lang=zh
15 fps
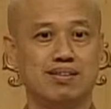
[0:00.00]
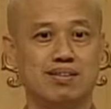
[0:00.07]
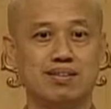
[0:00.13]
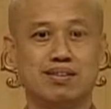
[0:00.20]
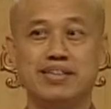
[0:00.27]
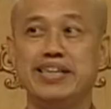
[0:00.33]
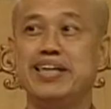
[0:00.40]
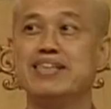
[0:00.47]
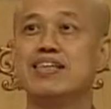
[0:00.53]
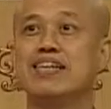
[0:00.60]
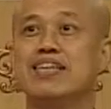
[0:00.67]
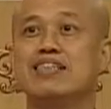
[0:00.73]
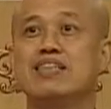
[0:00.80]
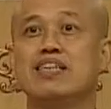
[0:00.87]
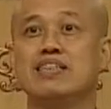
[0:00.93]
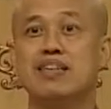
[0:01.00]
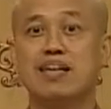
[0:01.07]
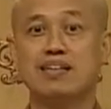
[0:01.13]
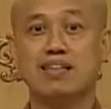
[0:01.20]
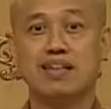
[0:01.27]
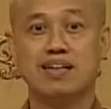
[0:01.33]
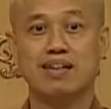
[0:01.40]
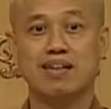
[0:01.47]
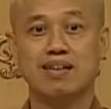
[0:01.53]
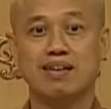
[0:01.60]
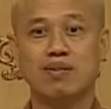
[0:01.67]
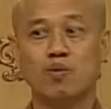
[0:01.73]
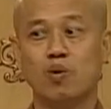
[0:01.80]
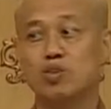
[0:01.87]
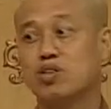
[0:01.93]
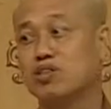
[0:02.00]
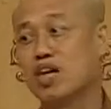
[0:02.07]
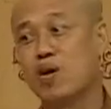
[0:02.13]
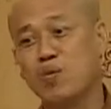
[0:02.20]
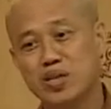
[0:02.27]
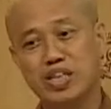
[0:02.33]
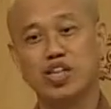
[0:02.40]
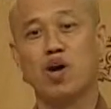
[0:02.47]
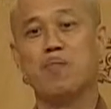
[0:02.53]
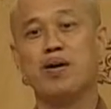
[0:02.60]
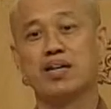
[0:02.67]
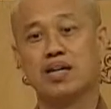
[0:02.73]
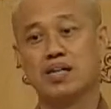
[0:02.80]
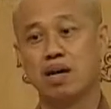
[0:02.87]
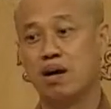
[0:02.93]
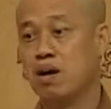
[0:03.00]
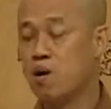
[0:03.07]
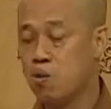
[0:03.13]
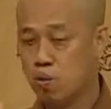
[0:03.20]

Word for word: 这猎人也是一愣的，我就是要问你有没有看到。